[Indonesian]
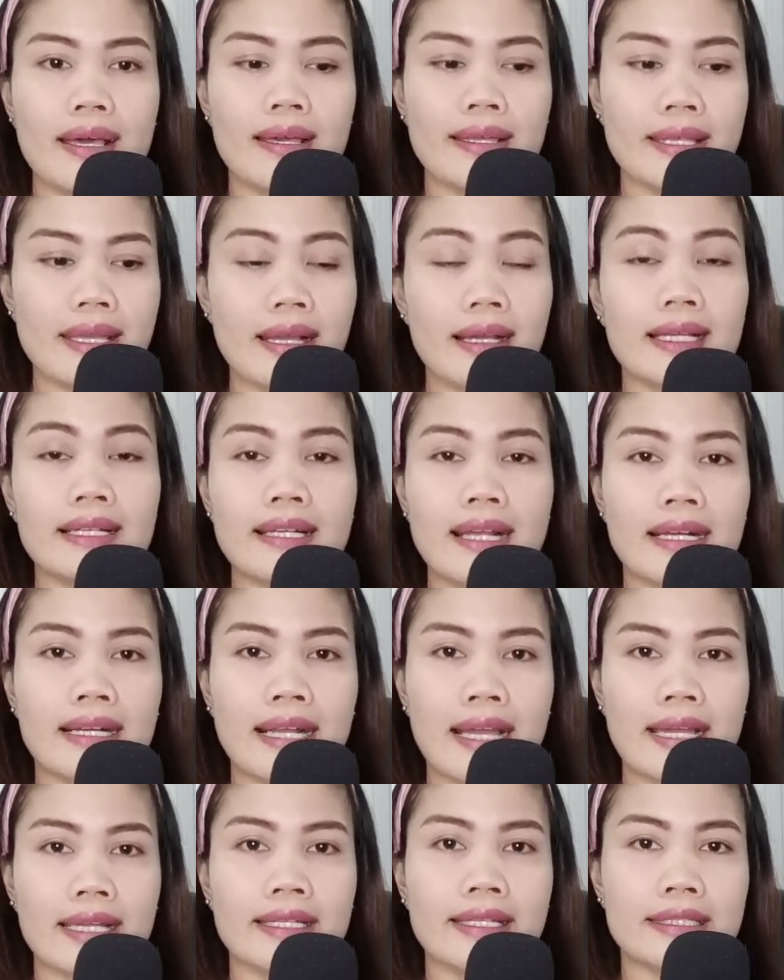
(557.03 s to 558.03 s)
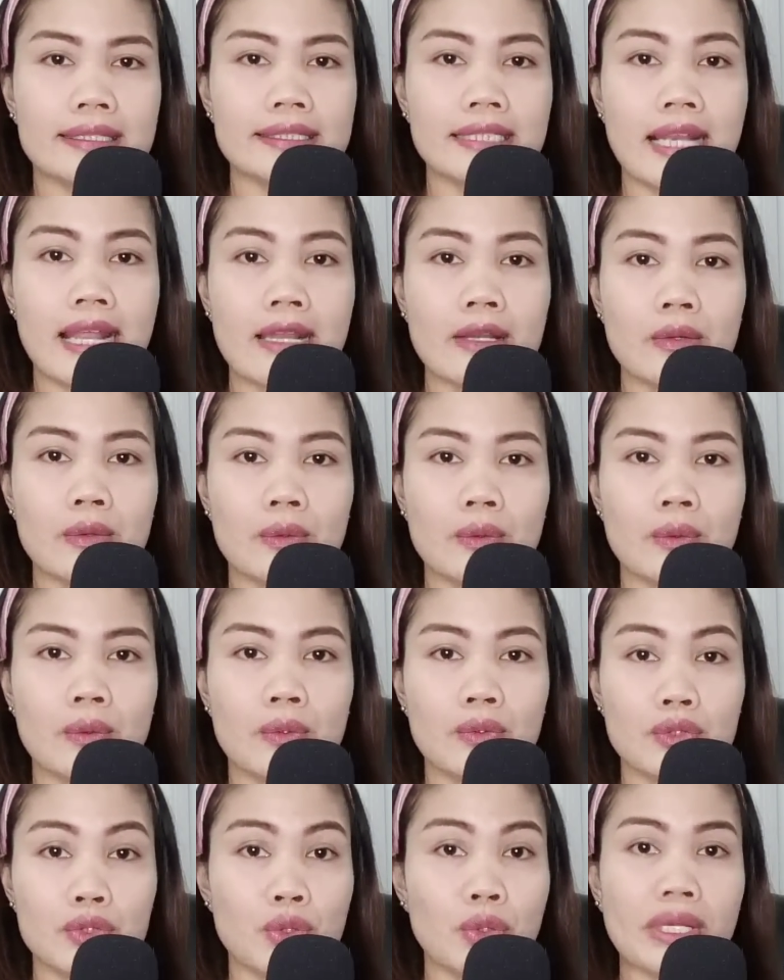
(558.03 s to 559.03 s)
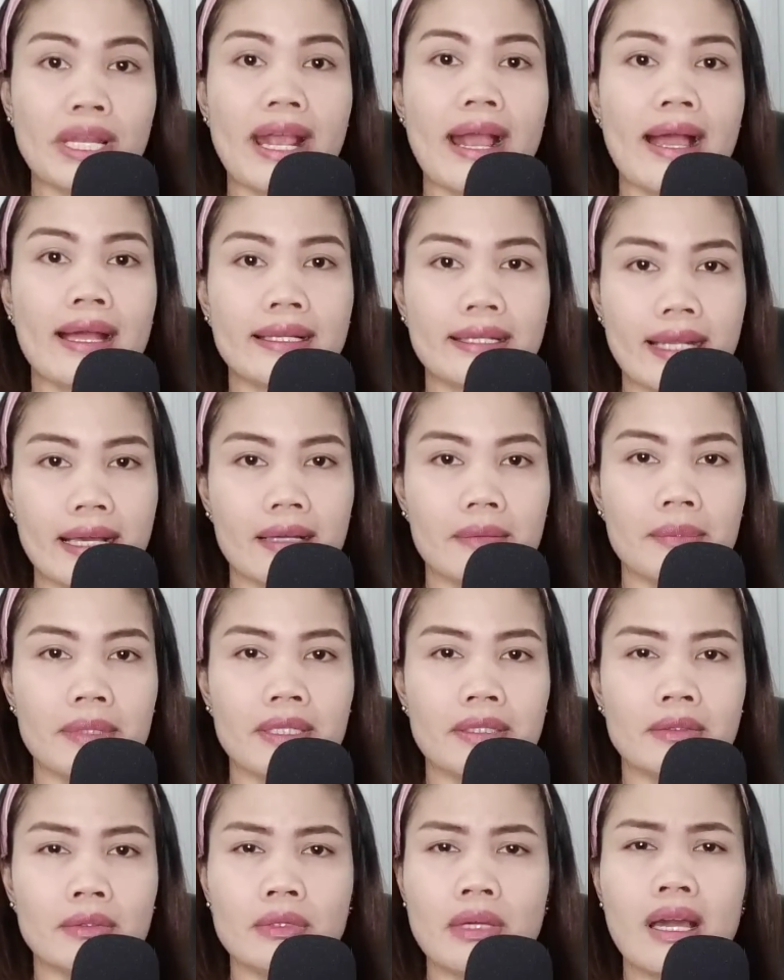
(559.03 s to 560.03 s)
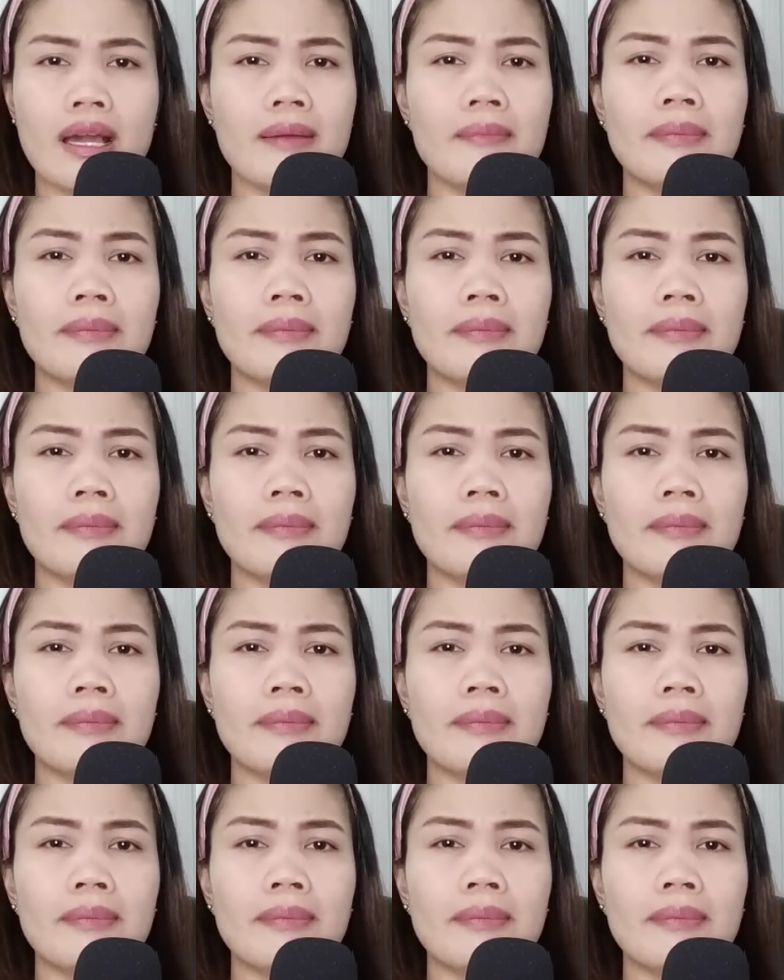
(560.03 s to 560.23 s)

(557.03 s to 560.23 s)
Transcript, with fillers: ya kendaraan yang selalu culik anak begitu